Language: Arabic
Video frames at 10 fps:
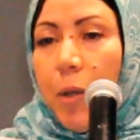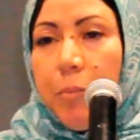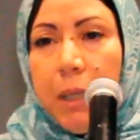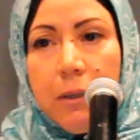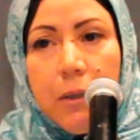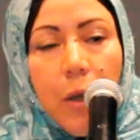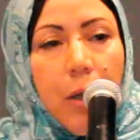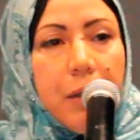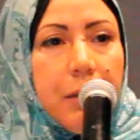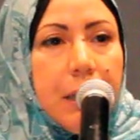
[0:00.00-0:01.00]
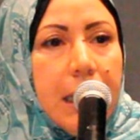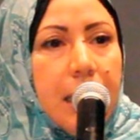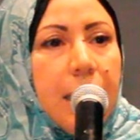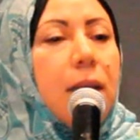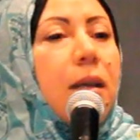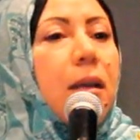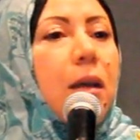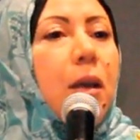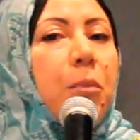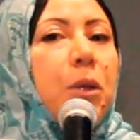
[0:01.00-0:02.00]
من حضنك
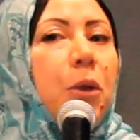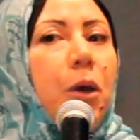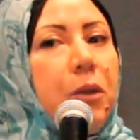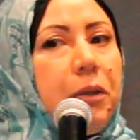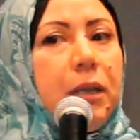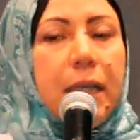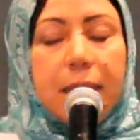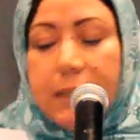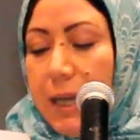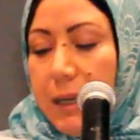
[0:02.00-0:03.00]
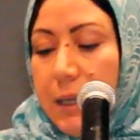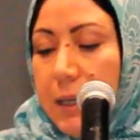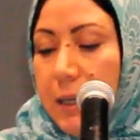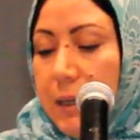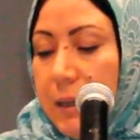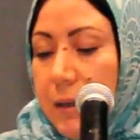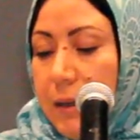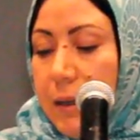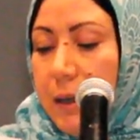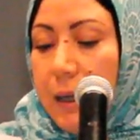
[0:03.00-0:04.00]
من حضنك التأريخ
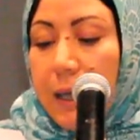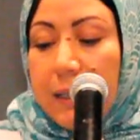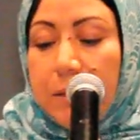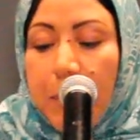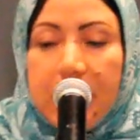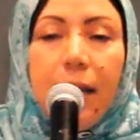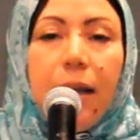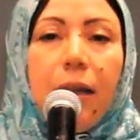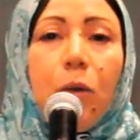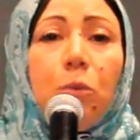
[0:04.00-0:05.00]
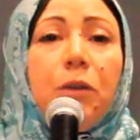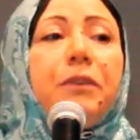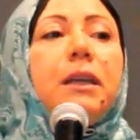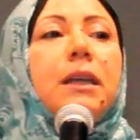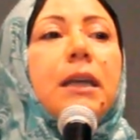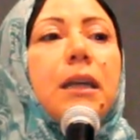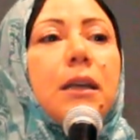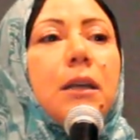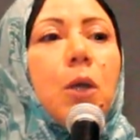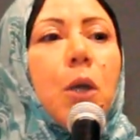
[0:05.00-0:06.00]
قد بدأ وفيك
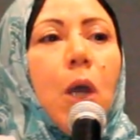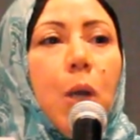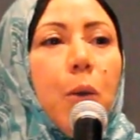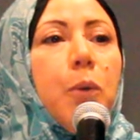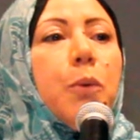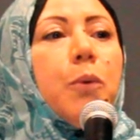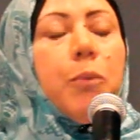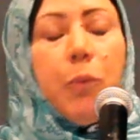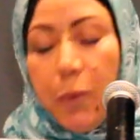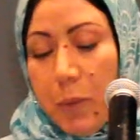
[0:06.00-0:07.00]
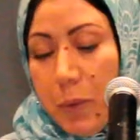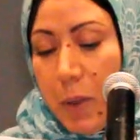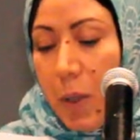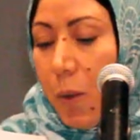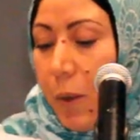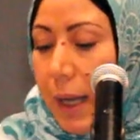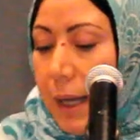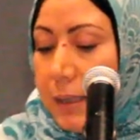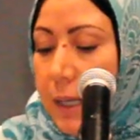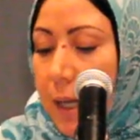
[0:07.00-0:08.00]
العلوم
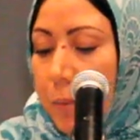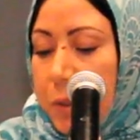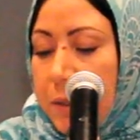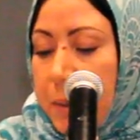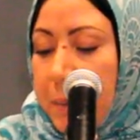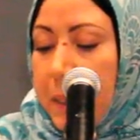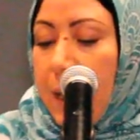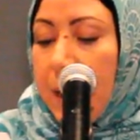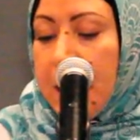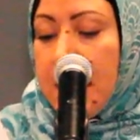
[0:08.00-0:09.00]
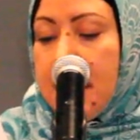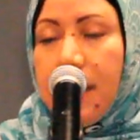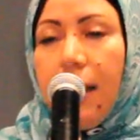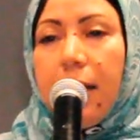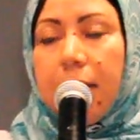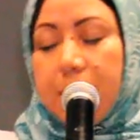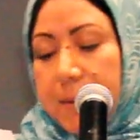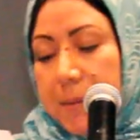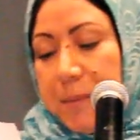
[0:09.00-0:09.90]
وآداب التبيان ازدهرت